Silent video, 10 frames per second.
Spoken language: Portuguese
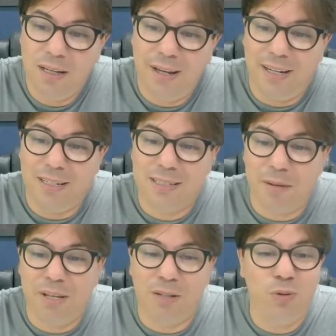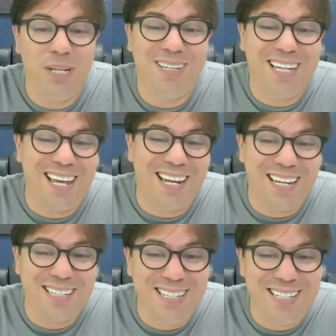Ele sabia do
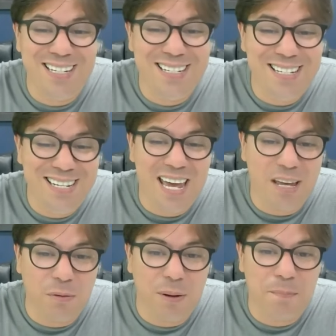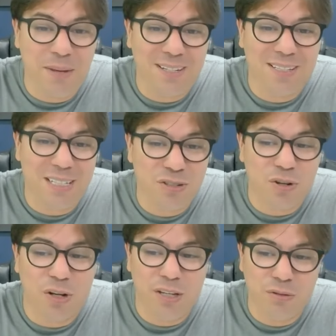interesse de dinheiro apenas, ele
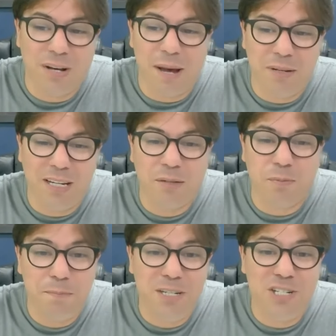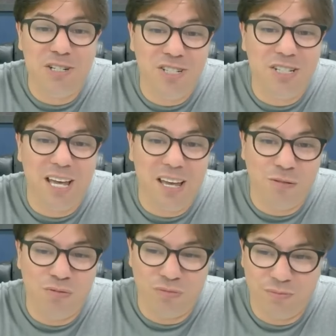só ia no gabinete para pedir
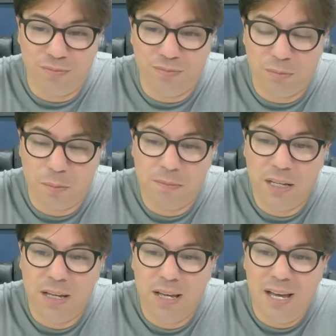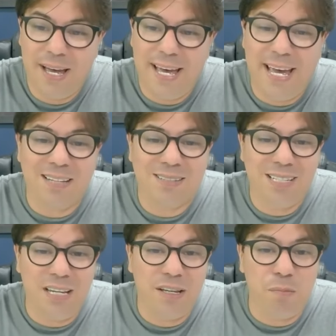dinheiro. É
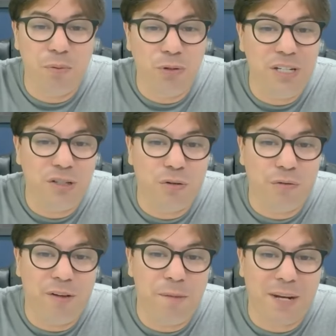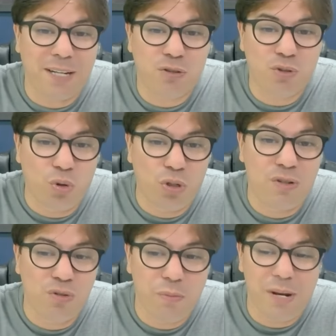assim que político vê
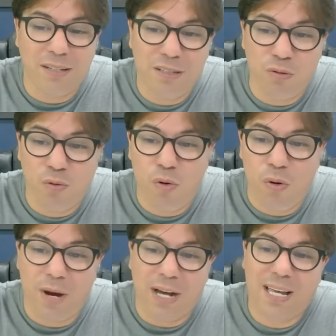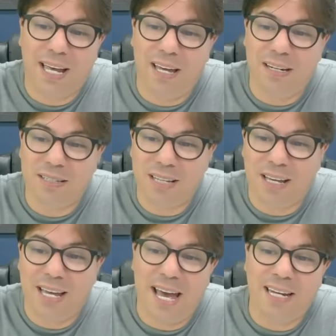pastores no Brasil, como aqueles que
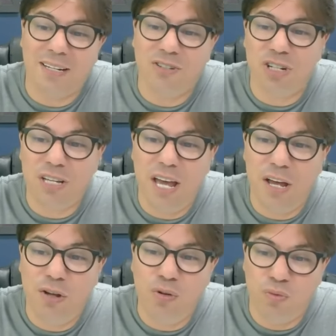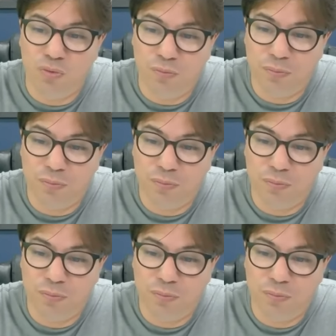querem dinheiro